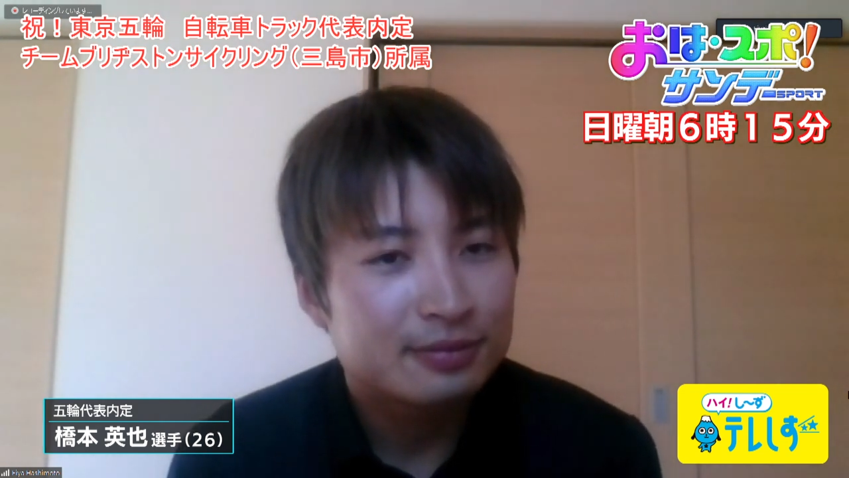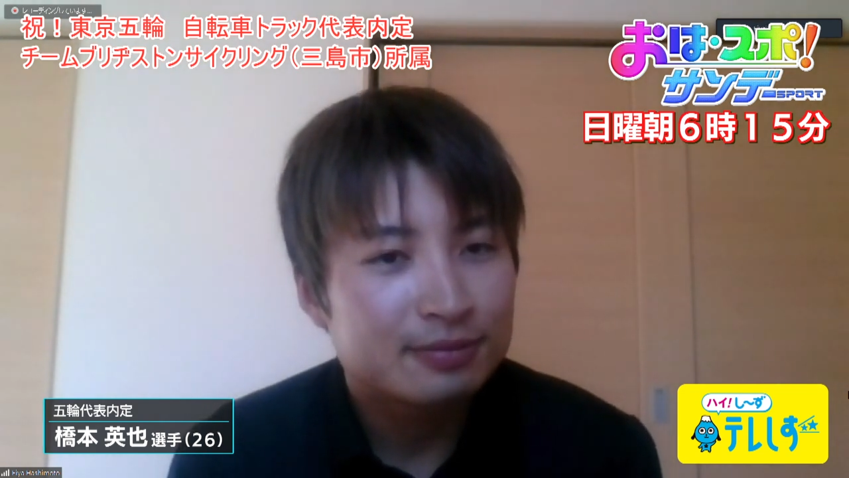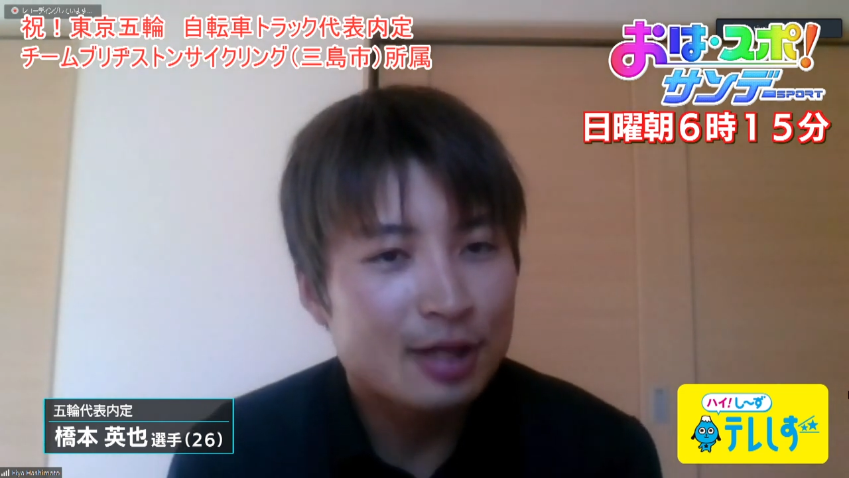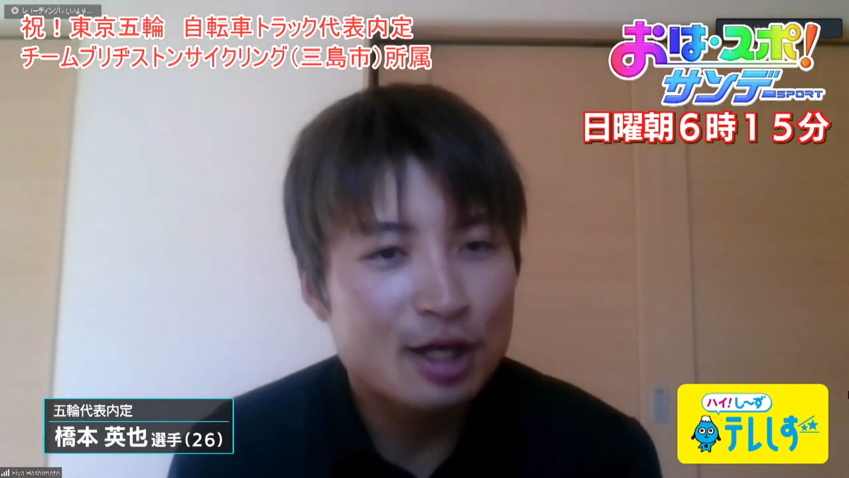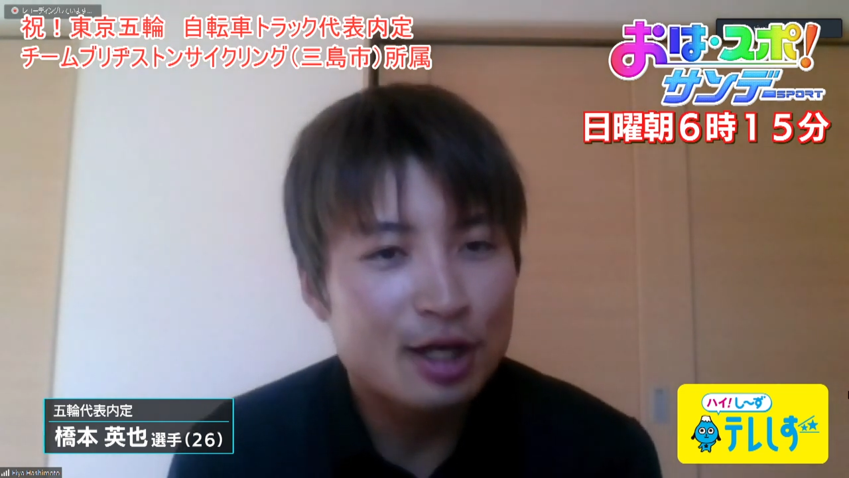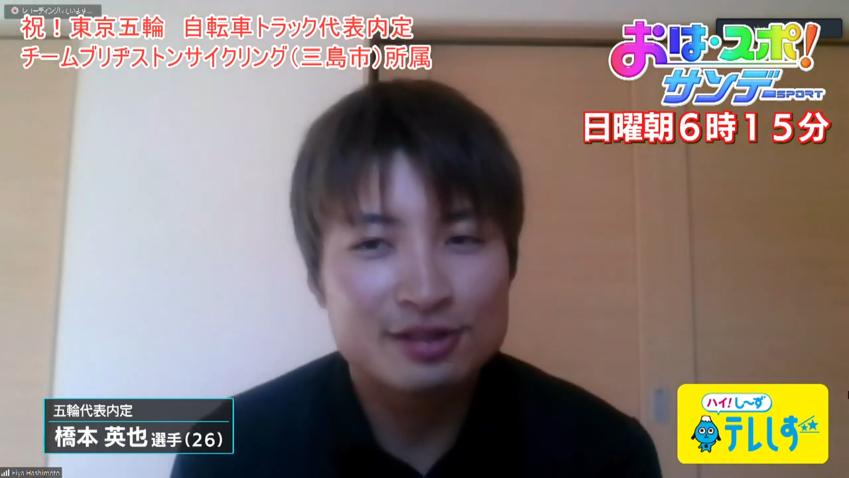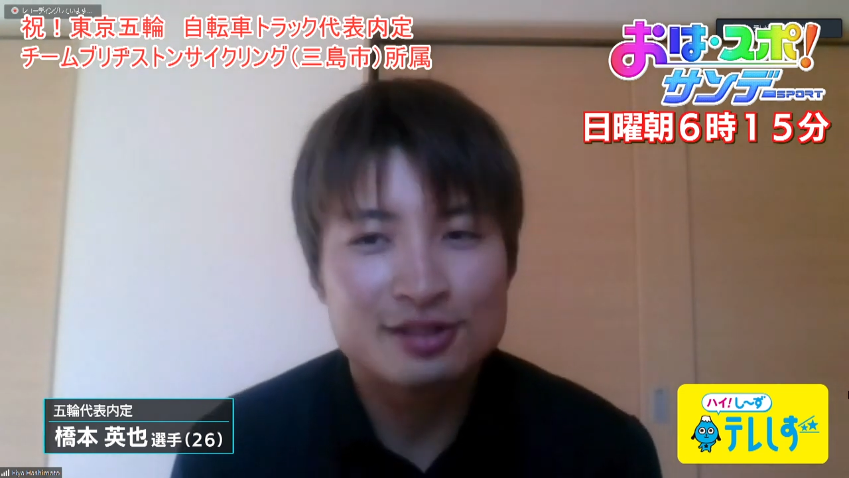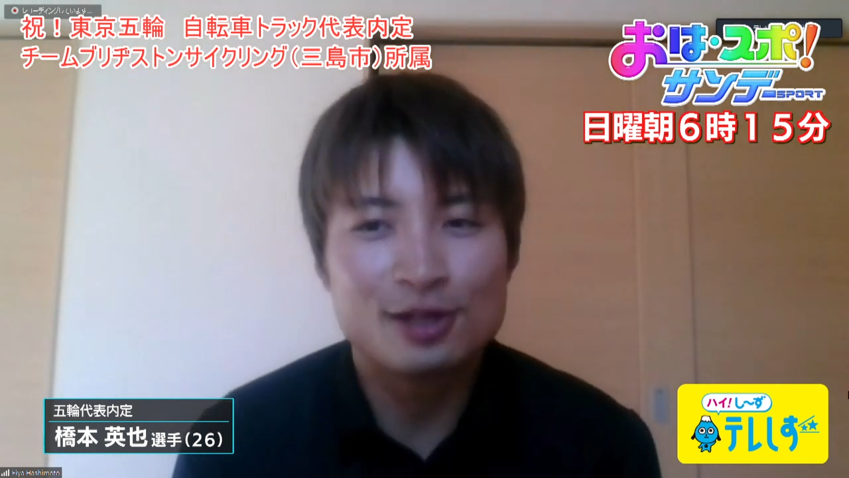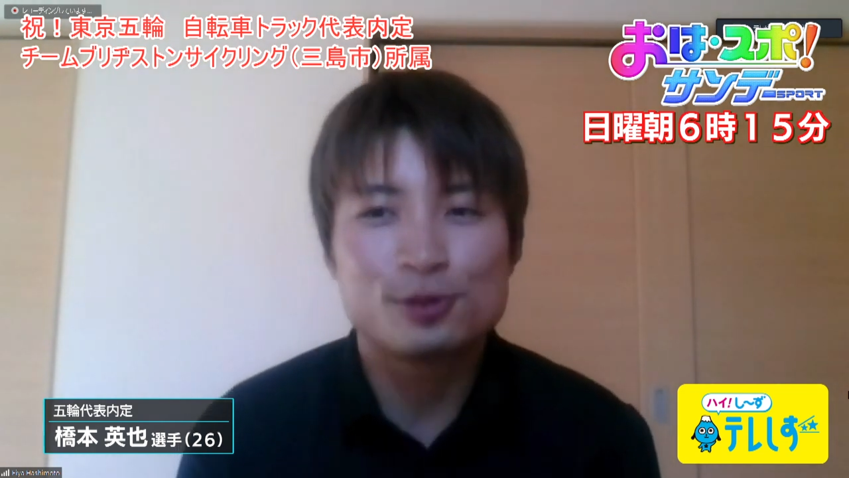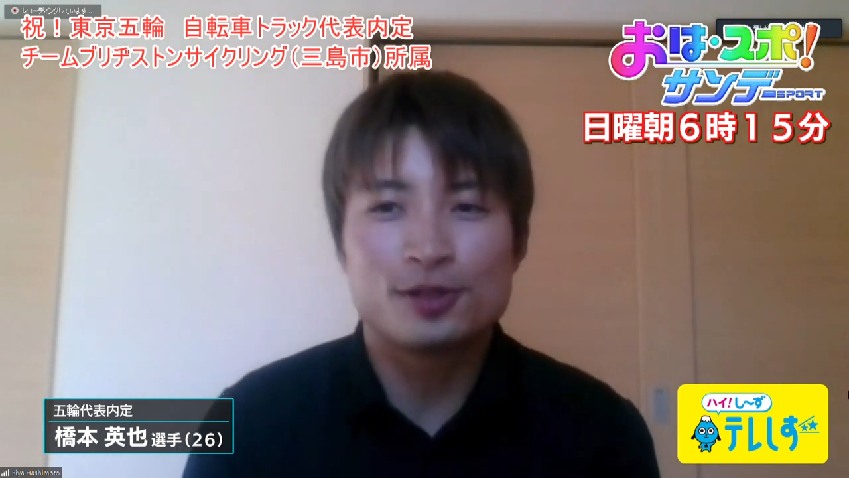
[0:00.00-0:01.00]
あ、
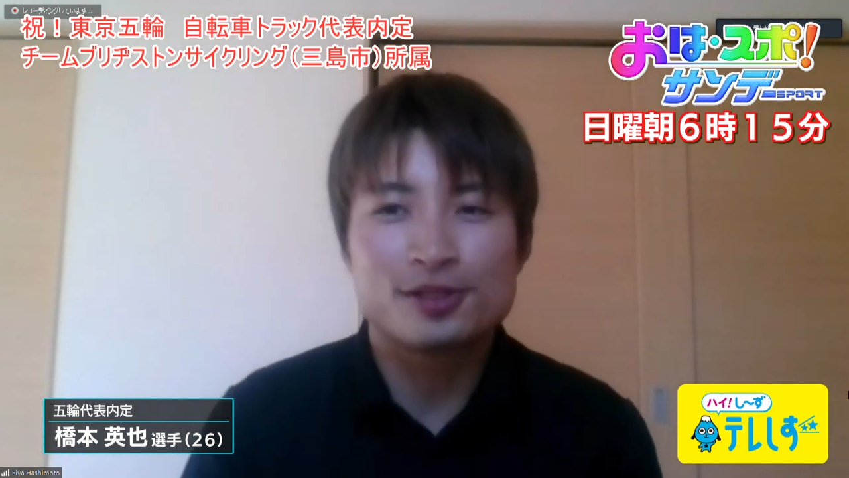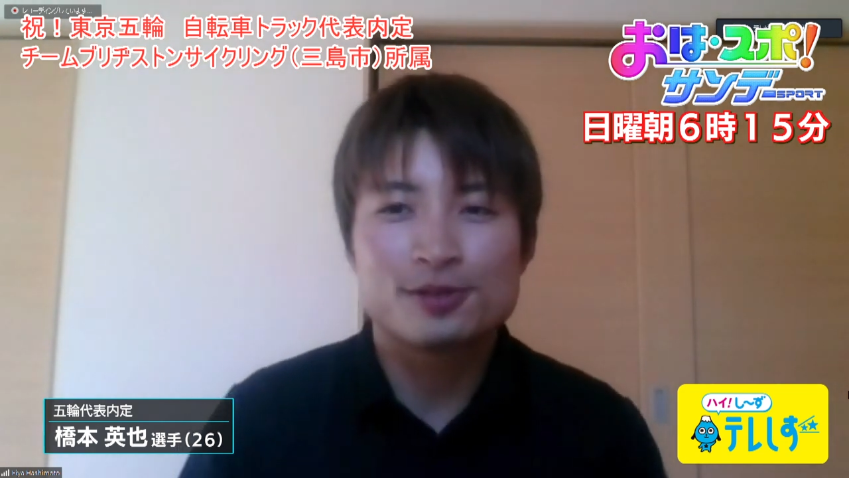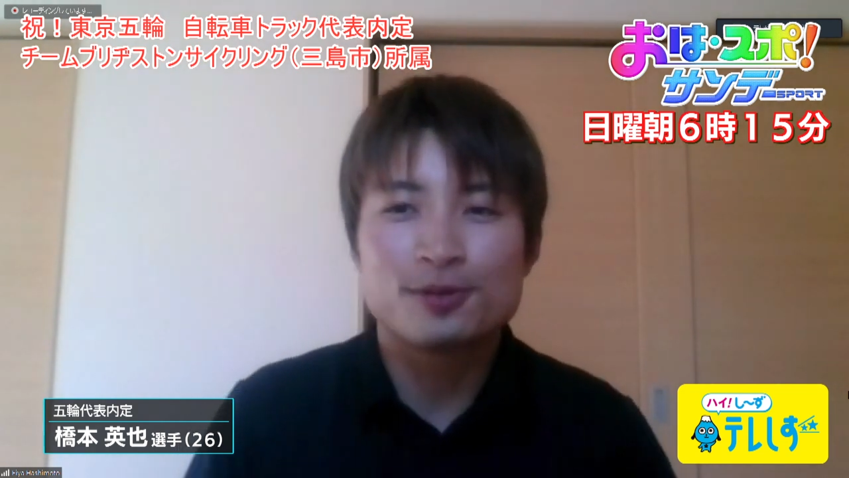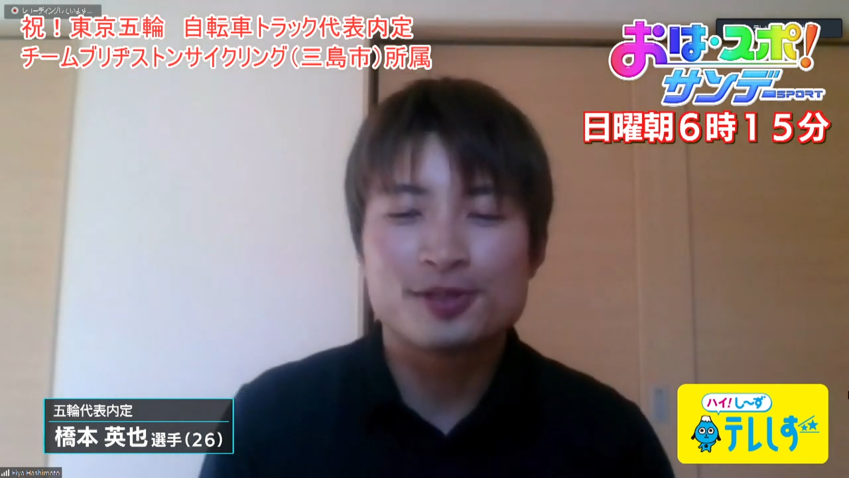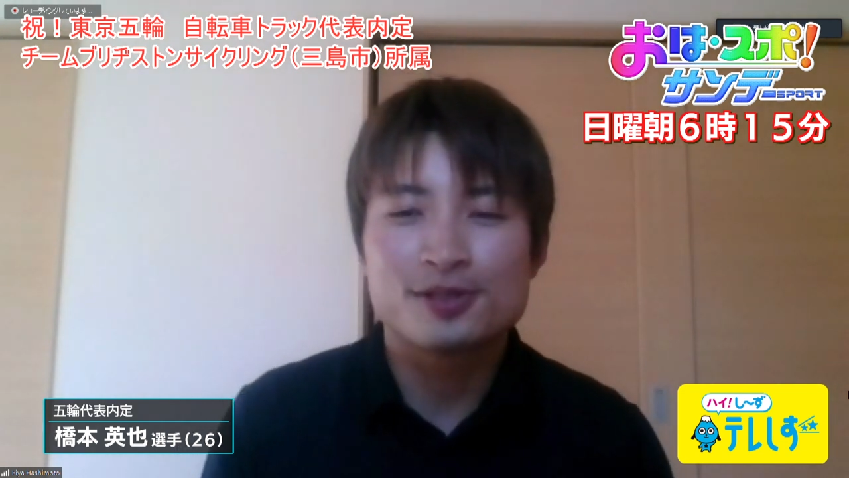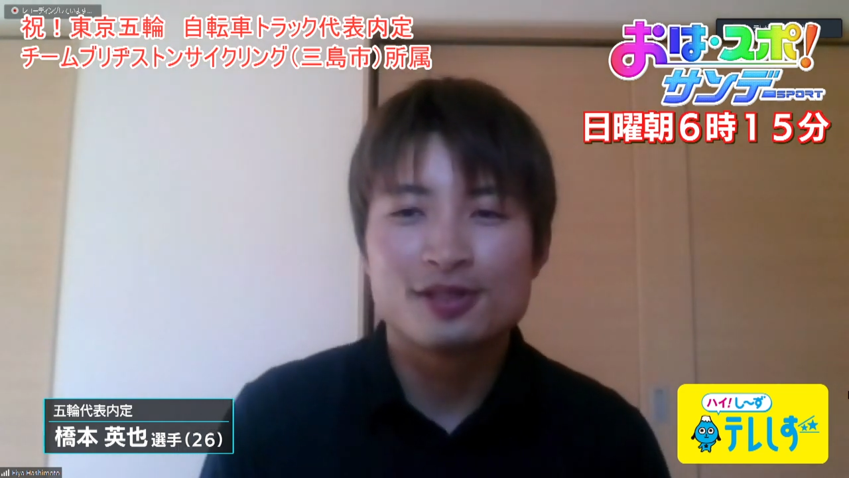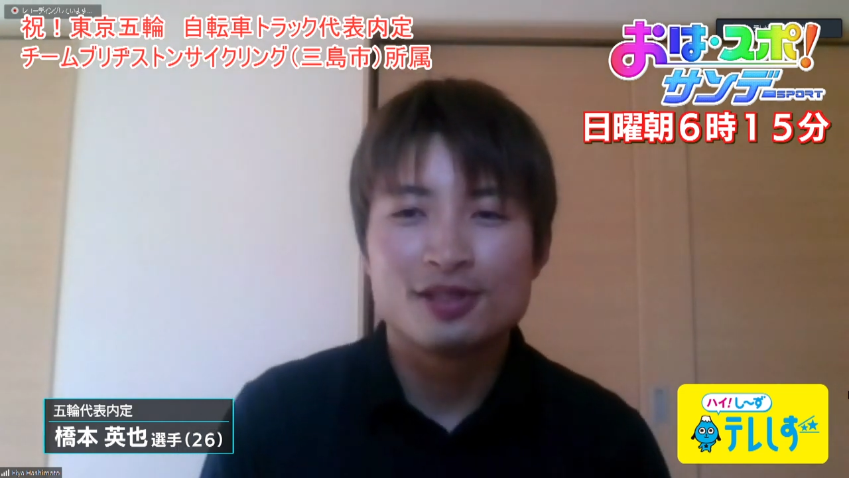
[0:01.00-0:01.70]
あそうです、そうです。